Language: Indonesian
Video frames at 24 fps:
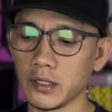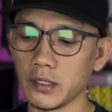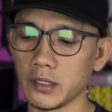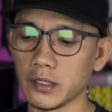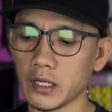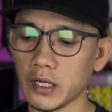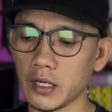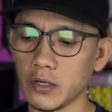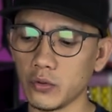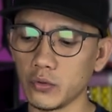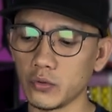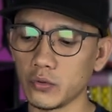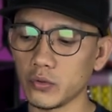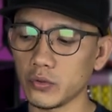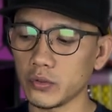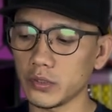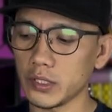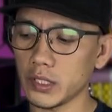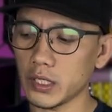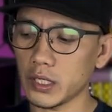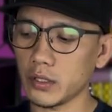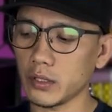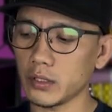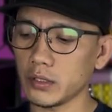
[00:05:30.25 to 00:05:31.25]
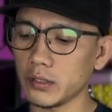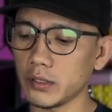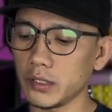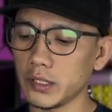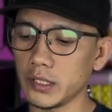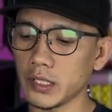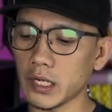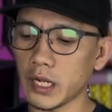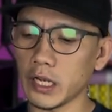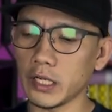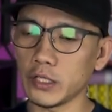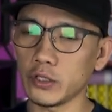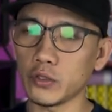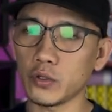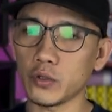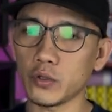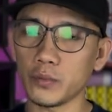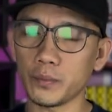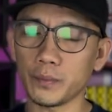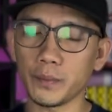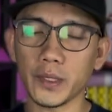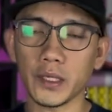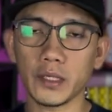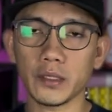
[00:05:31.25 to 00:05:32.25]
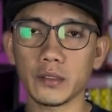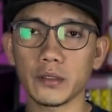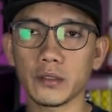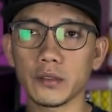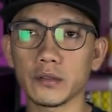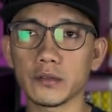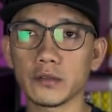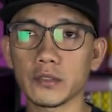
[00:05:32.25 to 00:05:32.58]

Nah, untuk yang di titik